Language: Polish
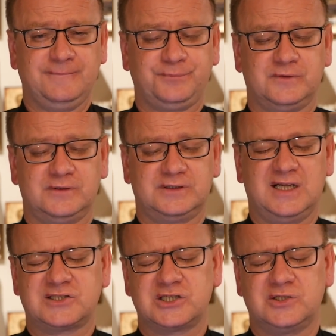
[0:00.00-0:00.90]
e,
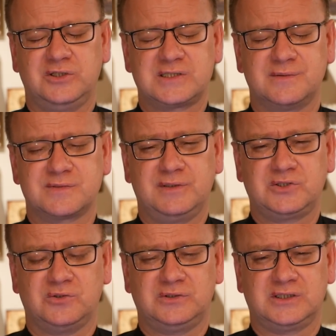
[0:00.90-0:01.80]
dlaczego jestem
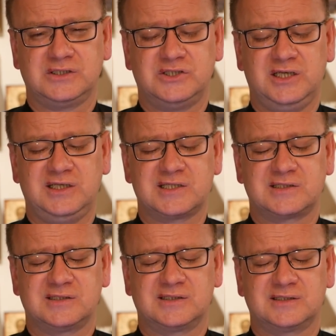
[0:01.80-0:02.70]
zmęczony, gdzie
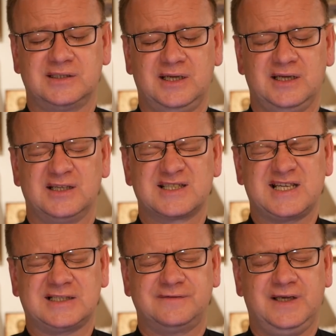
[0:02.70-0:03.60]
jest e,
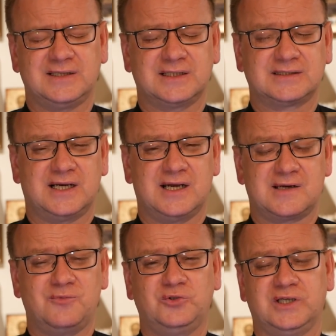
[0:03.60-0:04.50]
zachwiana ta
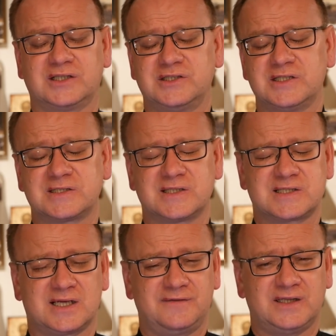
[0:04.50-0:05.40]
harmonia, gdzie jest ta
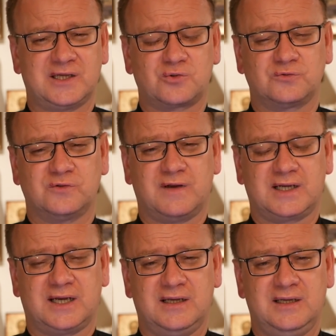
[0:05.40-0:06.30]
zachwiana
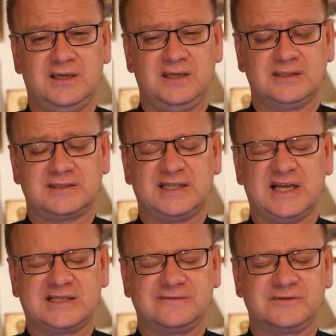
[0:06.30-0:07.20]
równowaga, tak
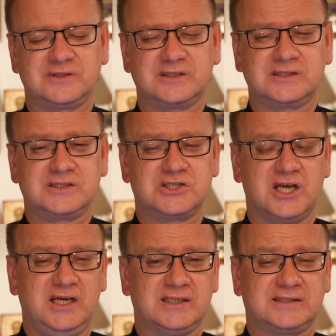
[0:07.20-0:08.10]
jak w
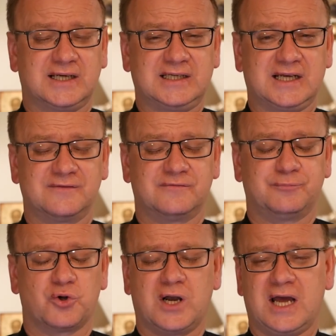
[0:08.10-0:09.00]
ciele, tak jak w
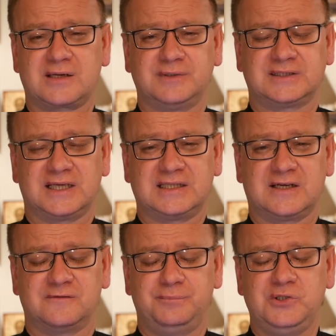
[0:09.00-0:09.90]
pokarmie, tak jak
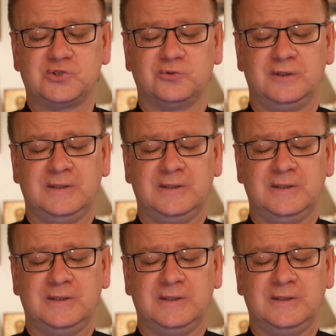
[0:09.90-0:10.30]
w piciu,